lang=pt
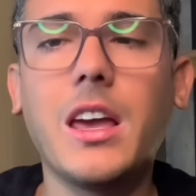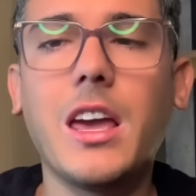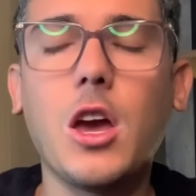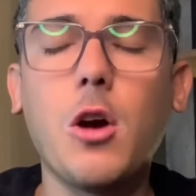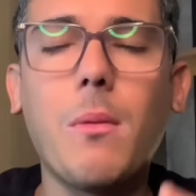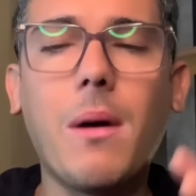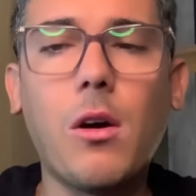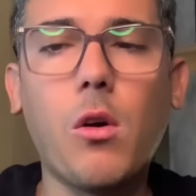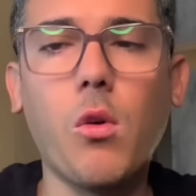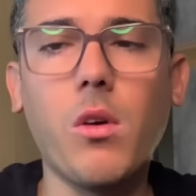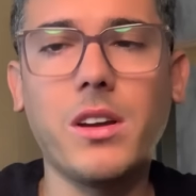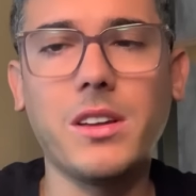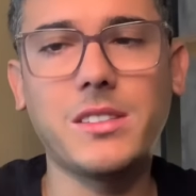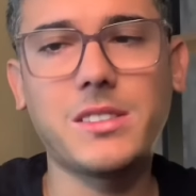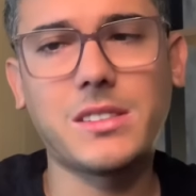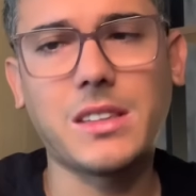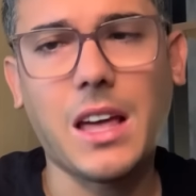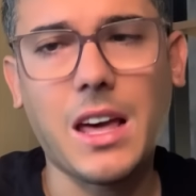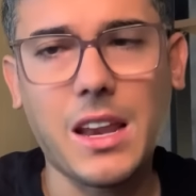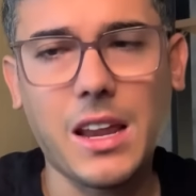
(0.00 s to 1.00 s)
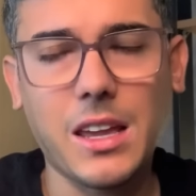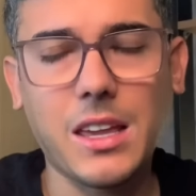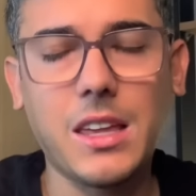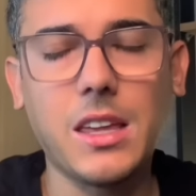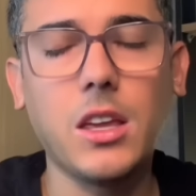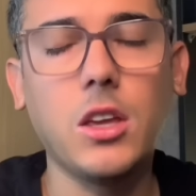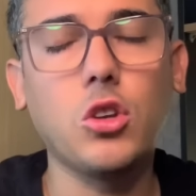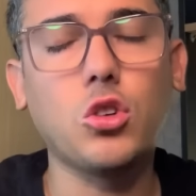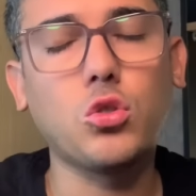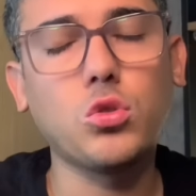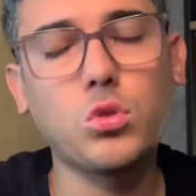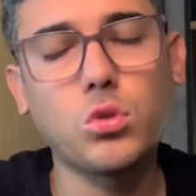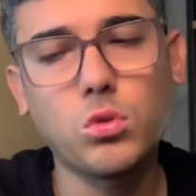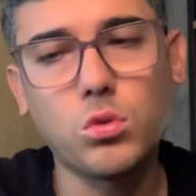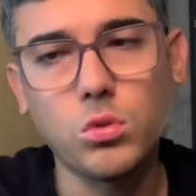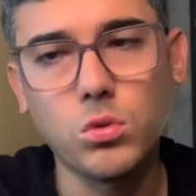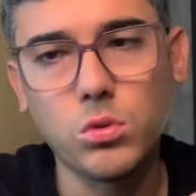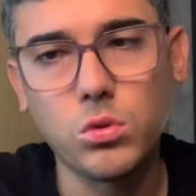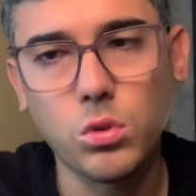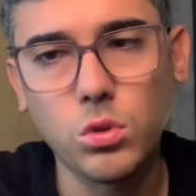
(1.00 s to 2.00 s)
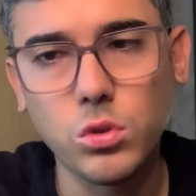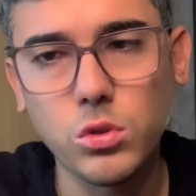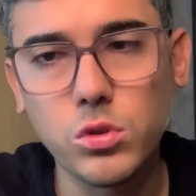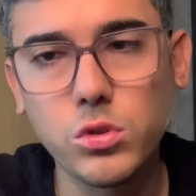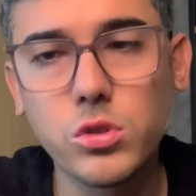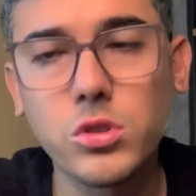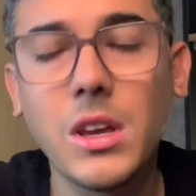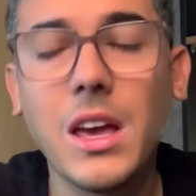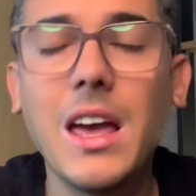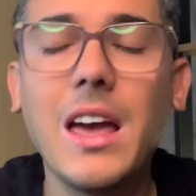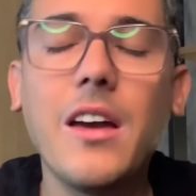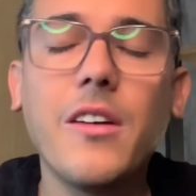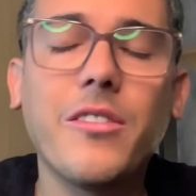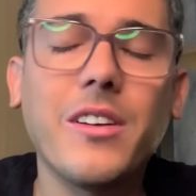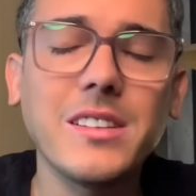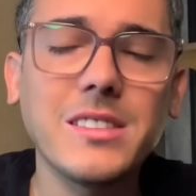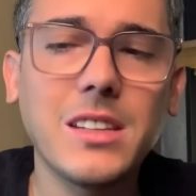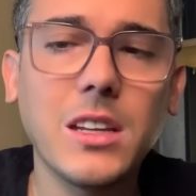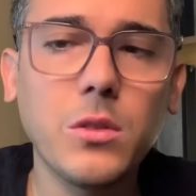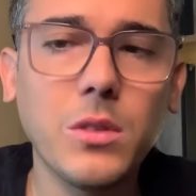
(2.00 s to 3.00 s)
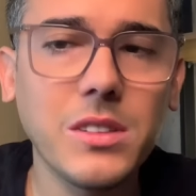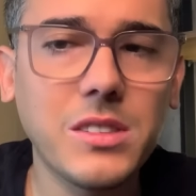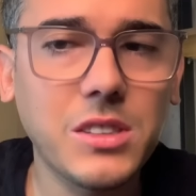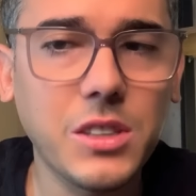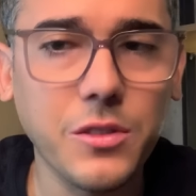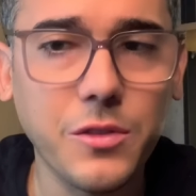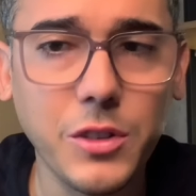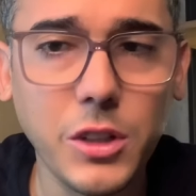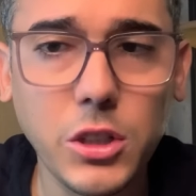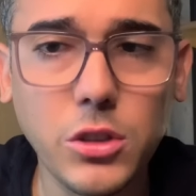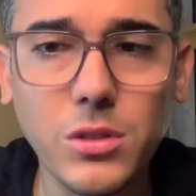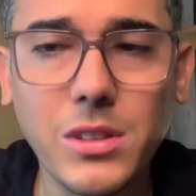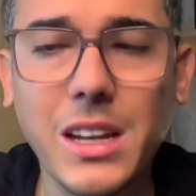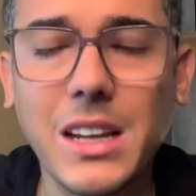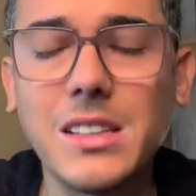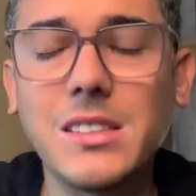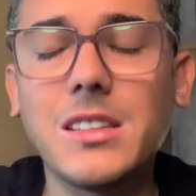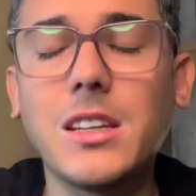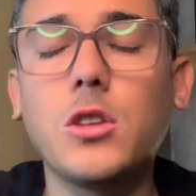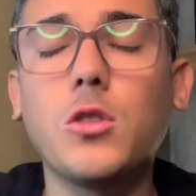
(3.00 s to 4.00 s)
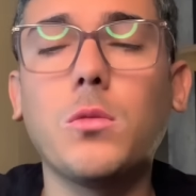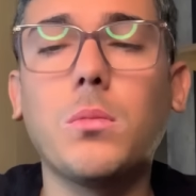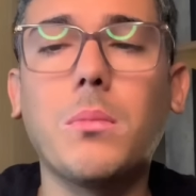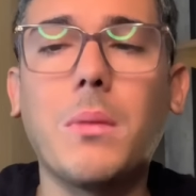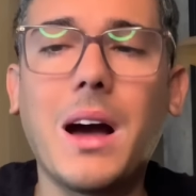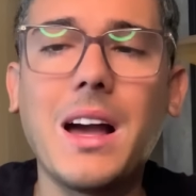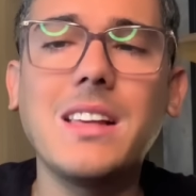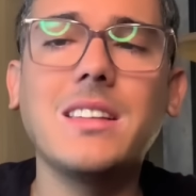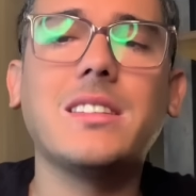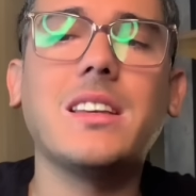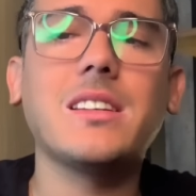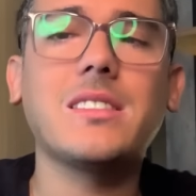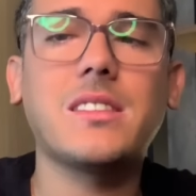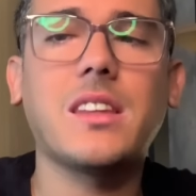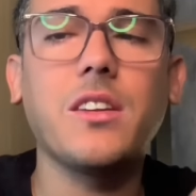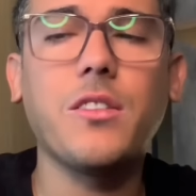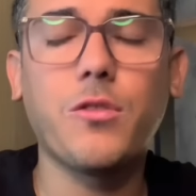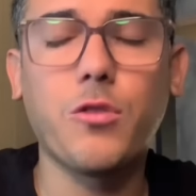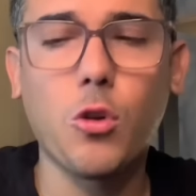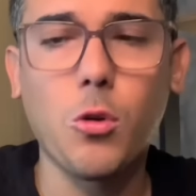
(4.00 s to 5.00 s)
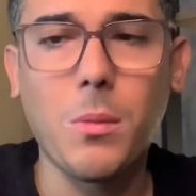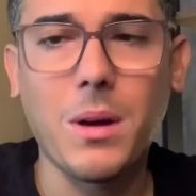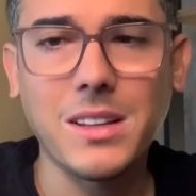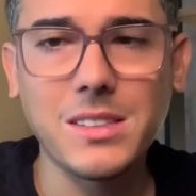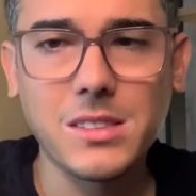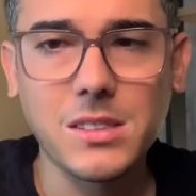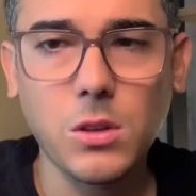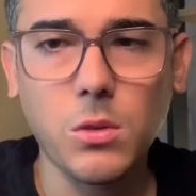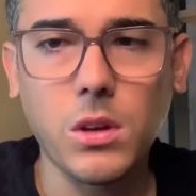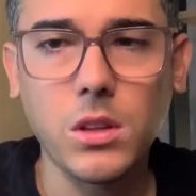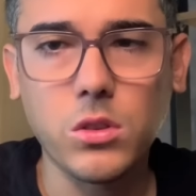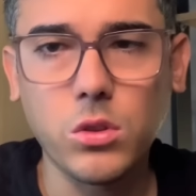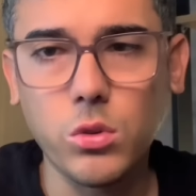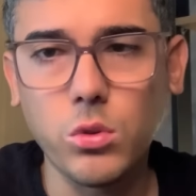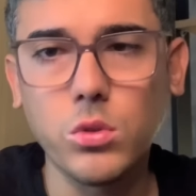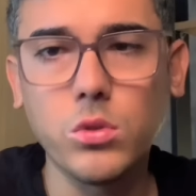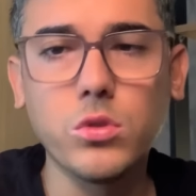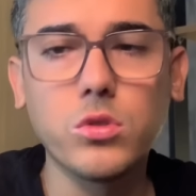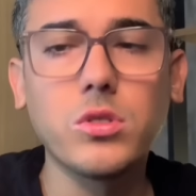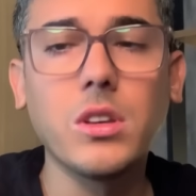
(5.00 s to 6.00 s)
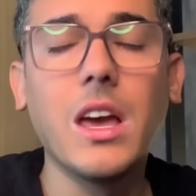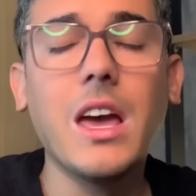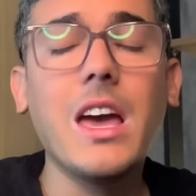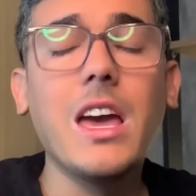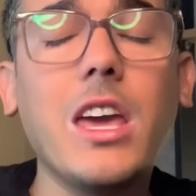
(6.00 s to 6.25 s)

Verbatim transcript: É uma honra estar aqui junto com todos, fazendo este vídeo, trazendo mais esta informação a todos.